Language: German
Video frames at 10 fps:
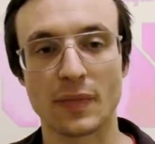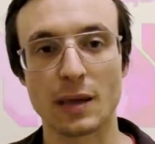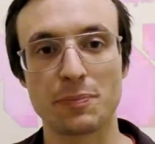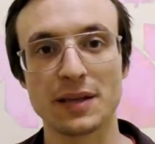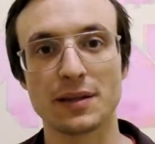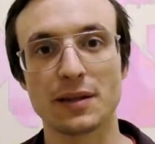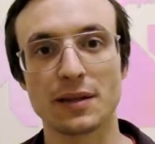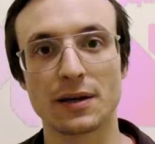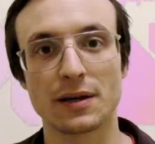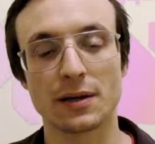Gebieten,
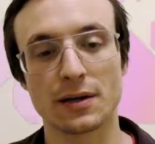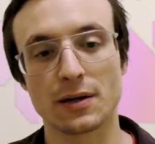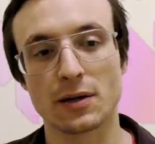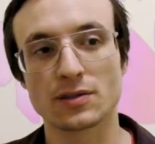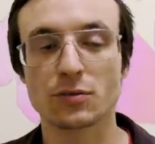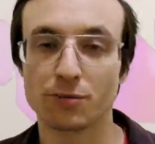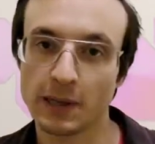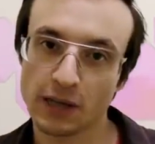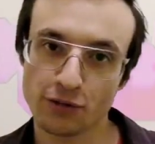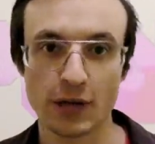die dann äh, aus dem
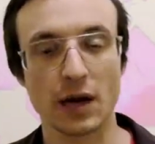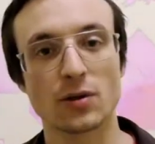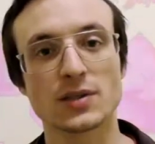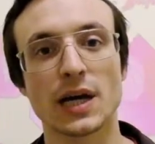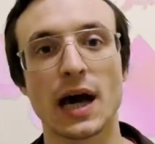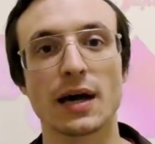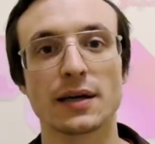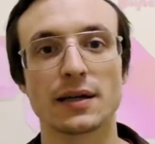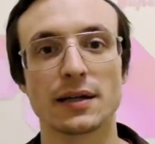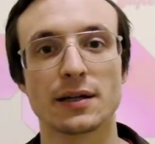Spielerischen
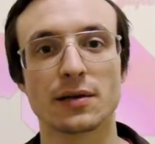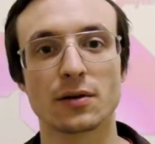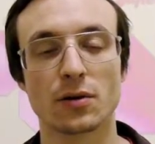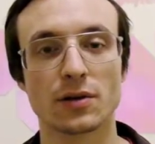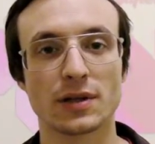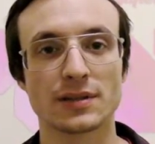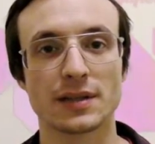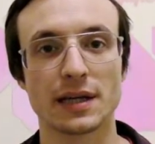herausragen in einen Kontext,